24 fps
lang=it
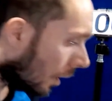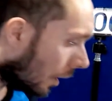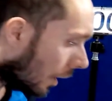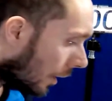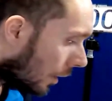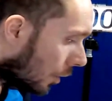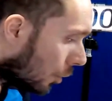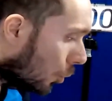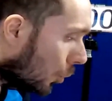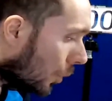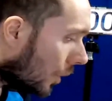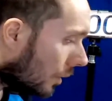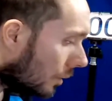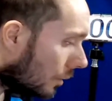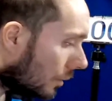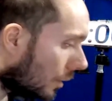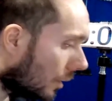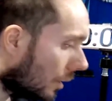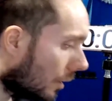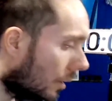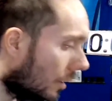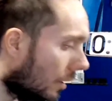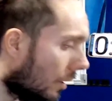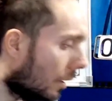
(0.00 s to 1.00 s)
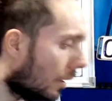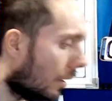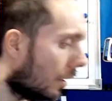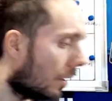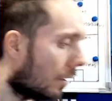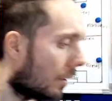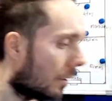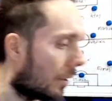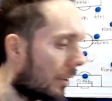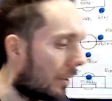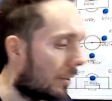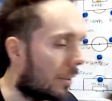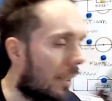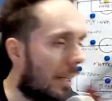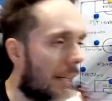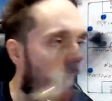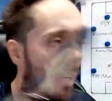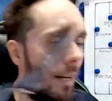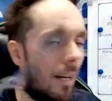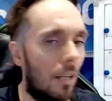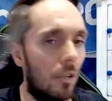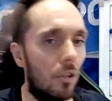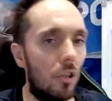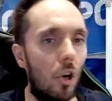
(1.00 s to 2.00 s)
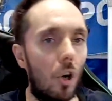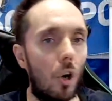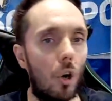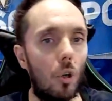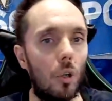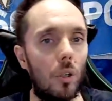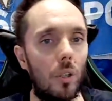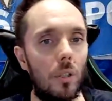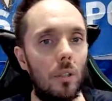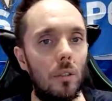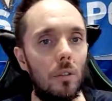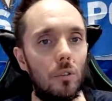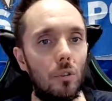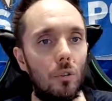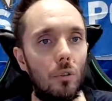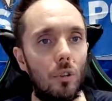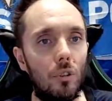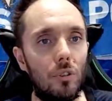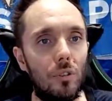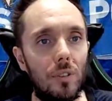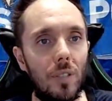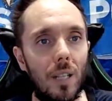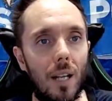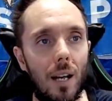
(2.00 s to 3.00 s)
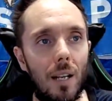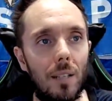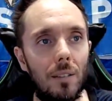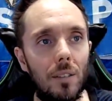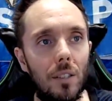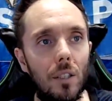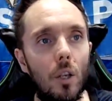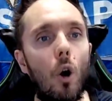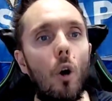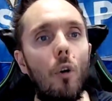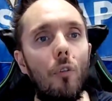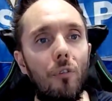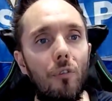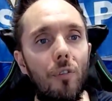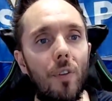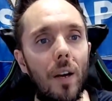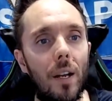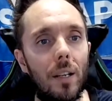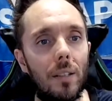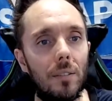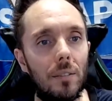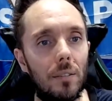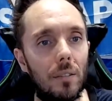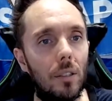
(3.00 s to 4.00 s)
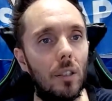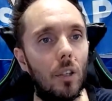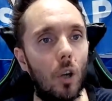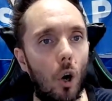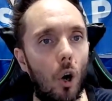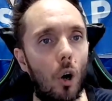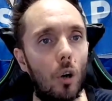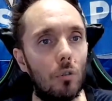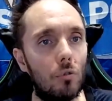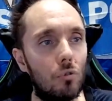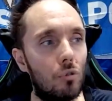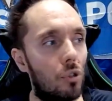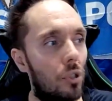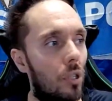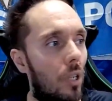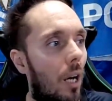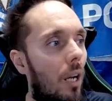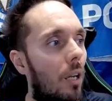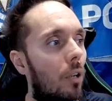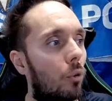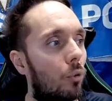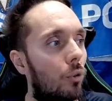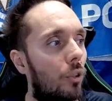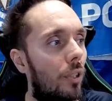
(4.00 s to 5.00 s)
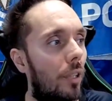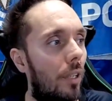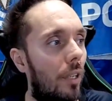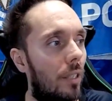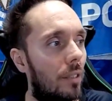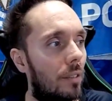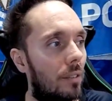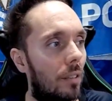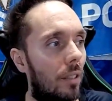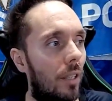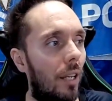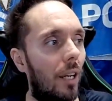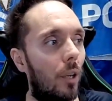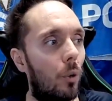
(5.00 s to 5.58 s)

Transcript: e quindi i tre cannoli sono stati offerti oggi all'Udinese